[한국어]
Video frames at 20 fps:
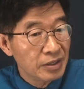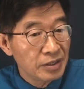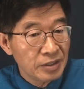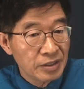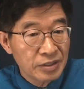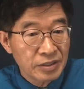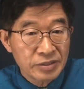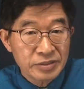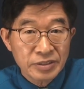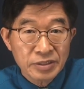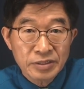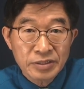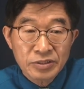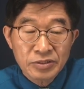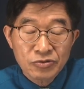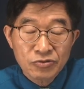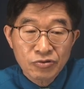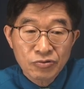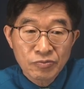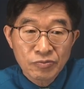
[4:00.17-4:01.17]
이것을
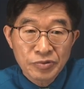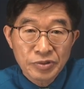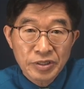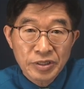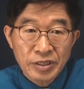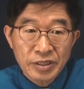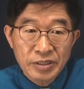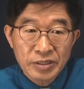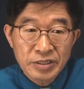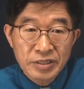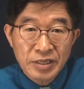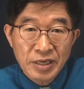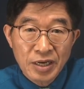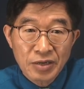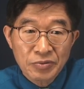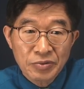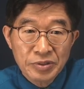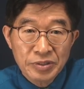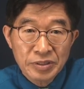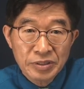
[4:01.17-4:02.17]
충분히
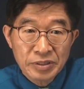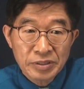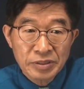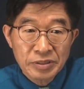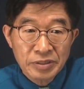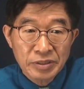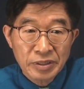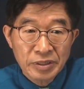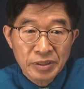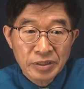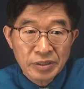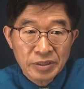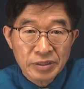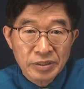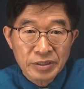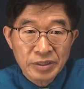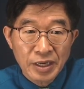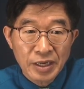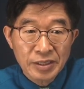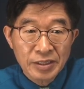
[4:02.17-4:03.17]
인지하고 있는
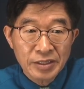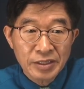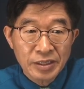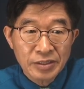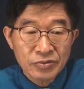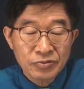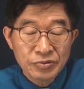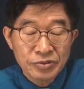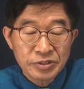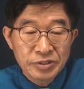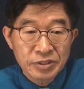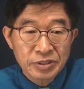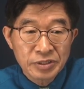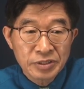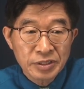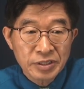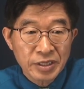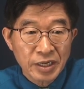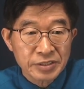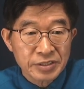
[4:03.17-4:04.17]
여당이나
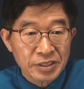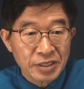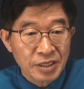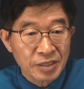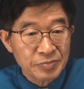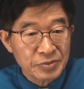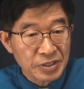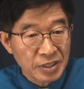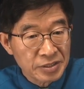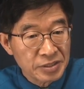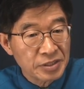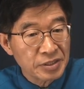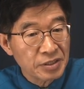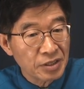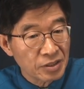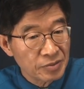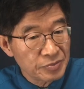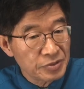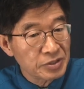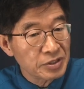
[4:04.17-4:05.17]
윤석열이란 사람
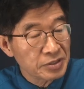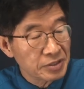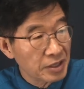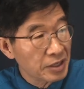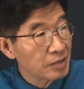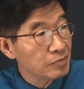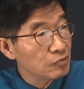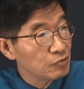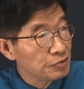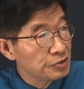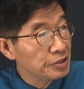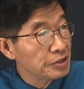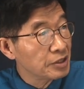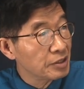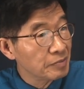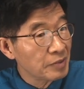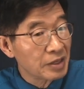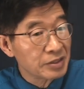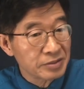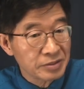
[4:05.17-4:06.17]
자체가 엄청나게
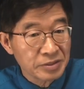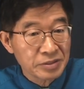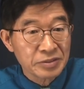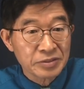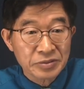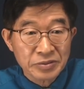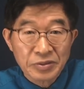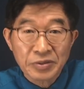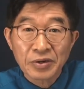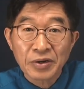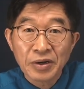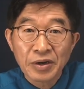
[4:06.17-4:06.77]
문제가 많은 거죠.